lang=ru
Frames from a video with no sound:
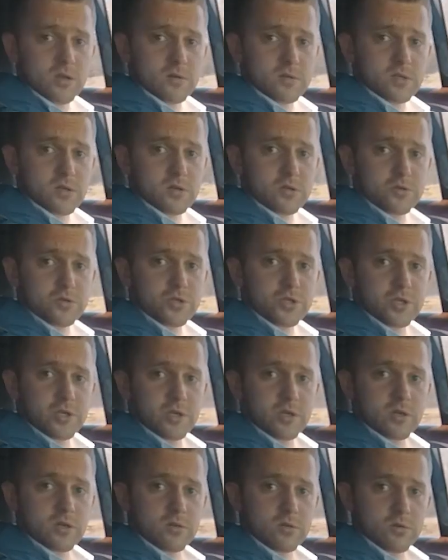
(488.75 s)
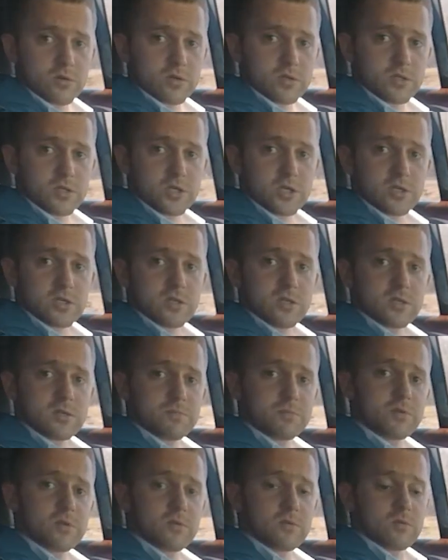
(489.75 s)
этих всех ощущений, которые сейчас я
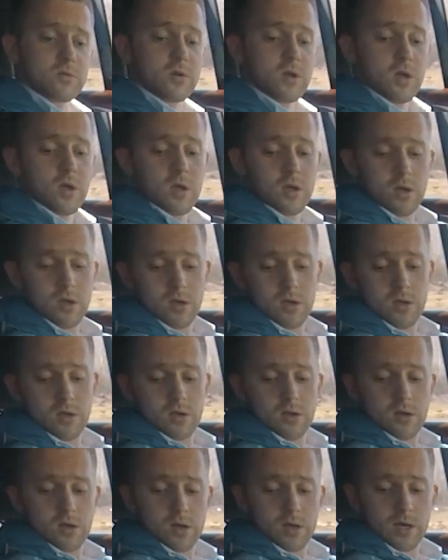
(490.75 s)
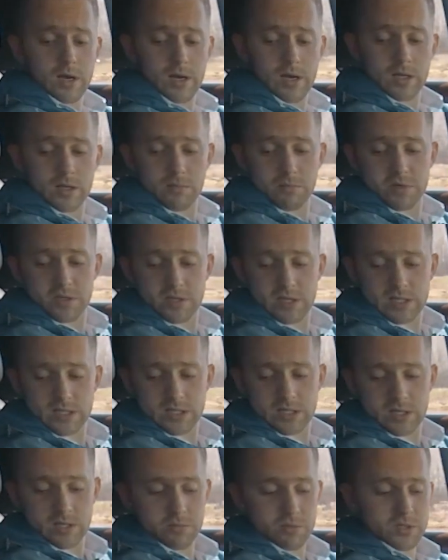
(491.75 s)
испытываю. Какая-то
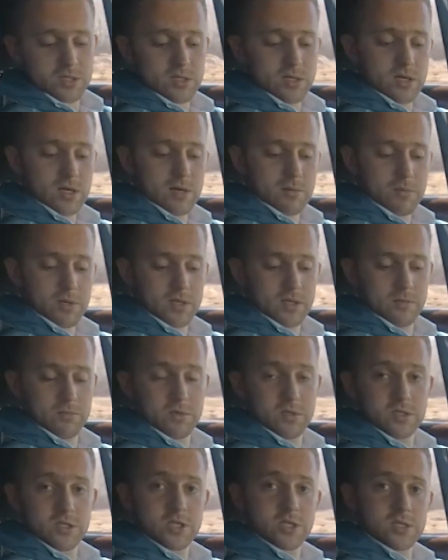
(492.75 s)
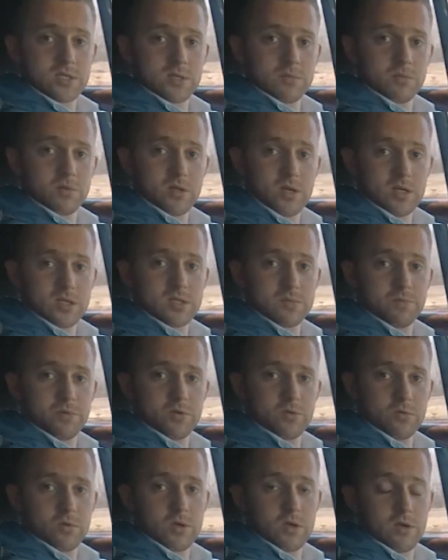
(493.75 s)
британско-немецкая команда мне сейчас наминает
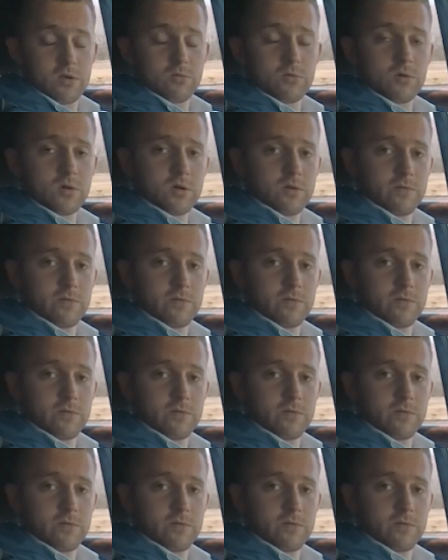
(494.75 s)
спину, я еду и